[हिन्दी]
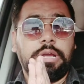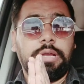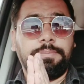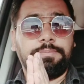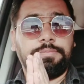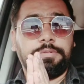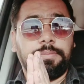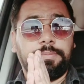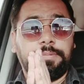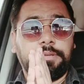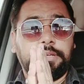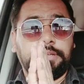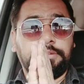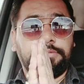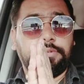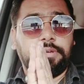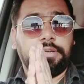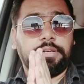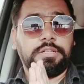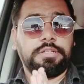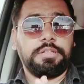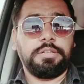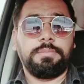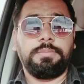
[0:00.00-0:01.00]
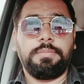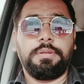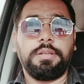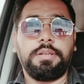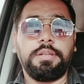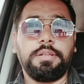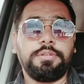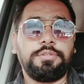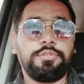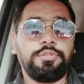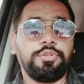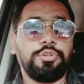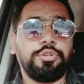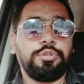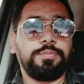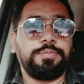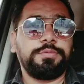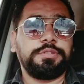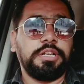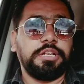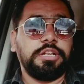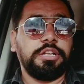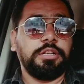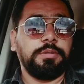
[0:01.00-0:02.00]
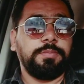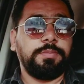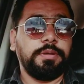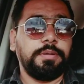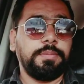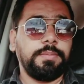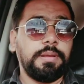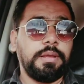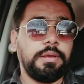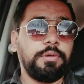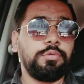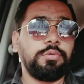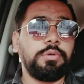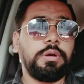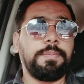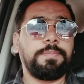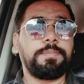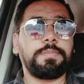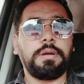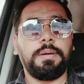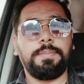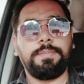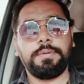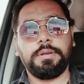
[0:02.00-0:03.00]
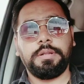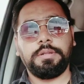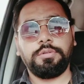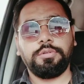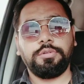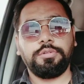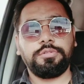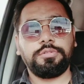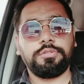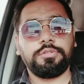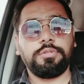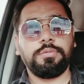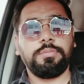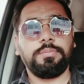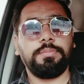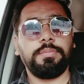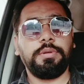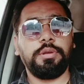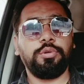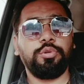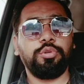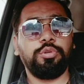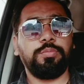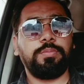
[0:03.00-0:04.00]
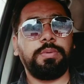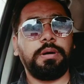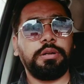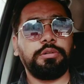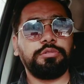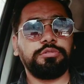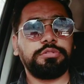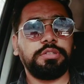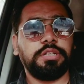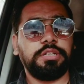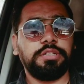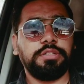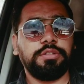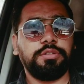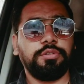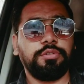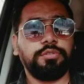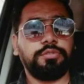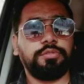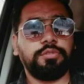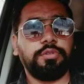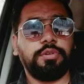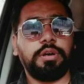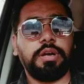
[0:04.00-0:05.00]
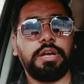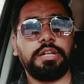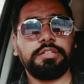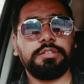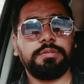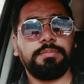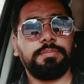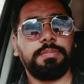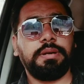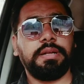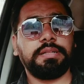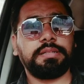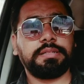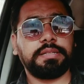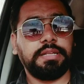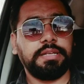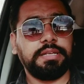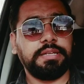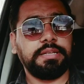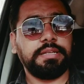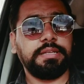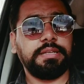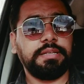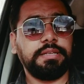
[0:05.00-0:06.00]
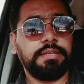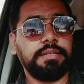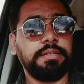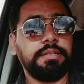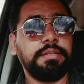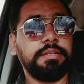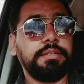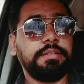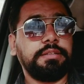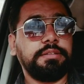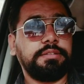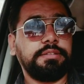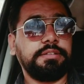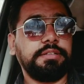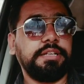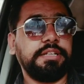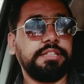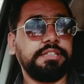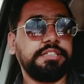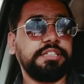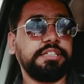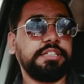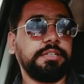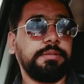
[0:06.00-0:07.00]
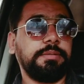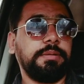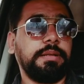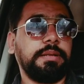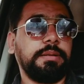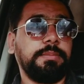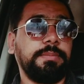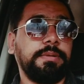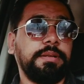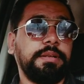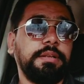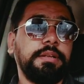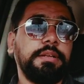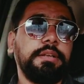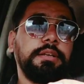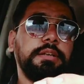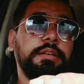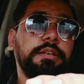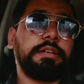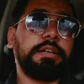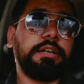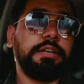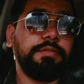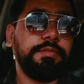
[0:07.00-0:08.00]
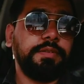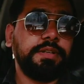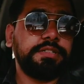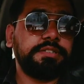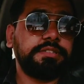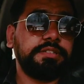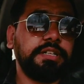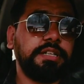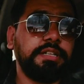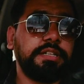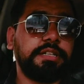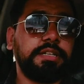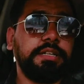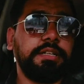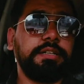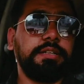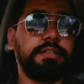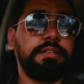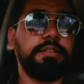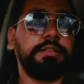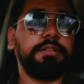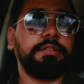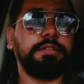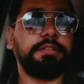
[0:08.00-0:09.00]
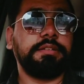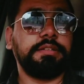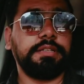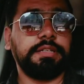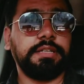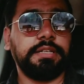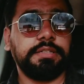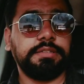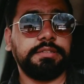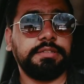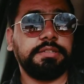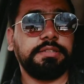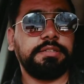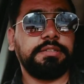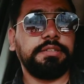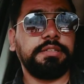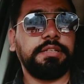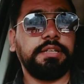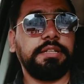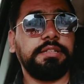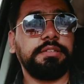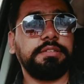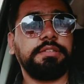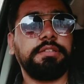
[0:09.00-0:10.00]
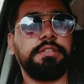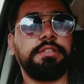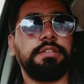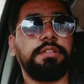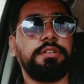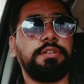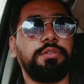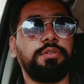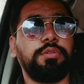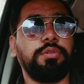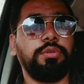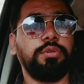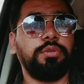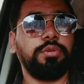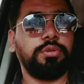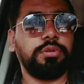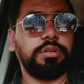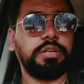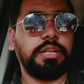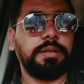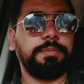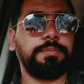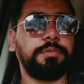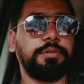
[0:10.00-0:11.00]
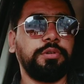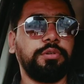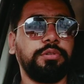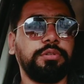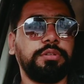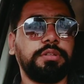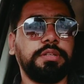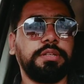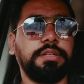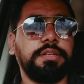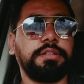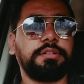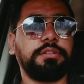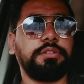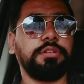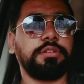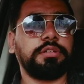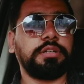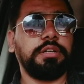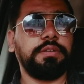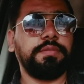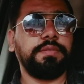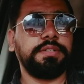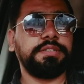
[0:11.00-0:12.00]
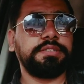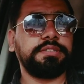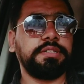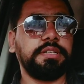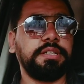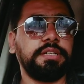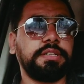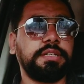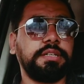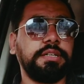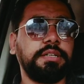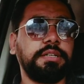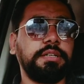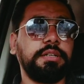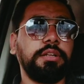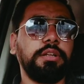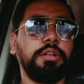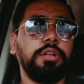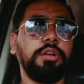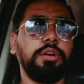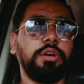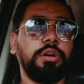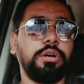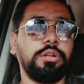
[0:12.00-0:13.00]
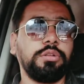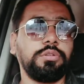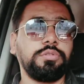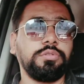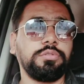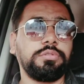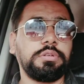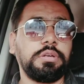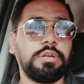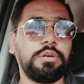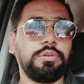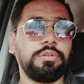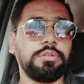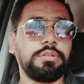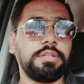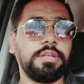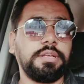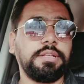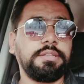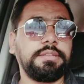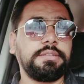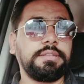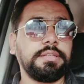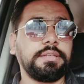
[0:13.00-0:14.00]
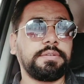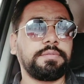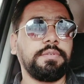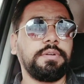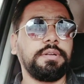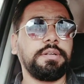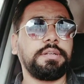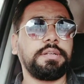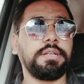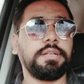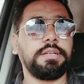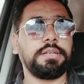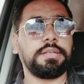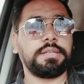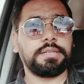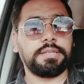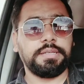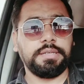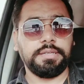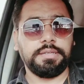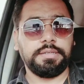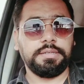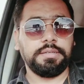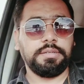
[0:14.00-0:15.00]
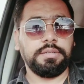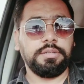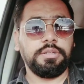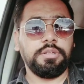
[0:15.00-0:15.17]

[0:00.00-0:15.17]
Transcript: आप सभी का स्वागत है मेरे इस यूट्यूब चैनल पर मैं हूं आपका अपना दोस्त मेहुल बानुशाली दोस्तों आज हम बात करेंगे सीएनजी के बारे में कन्वेंशनल किट सीएनजी सीएनजी दो टाइप के होते हैं एक तो कन्वेंशनल किट और दूसरा होता है सिक्वेंटल किट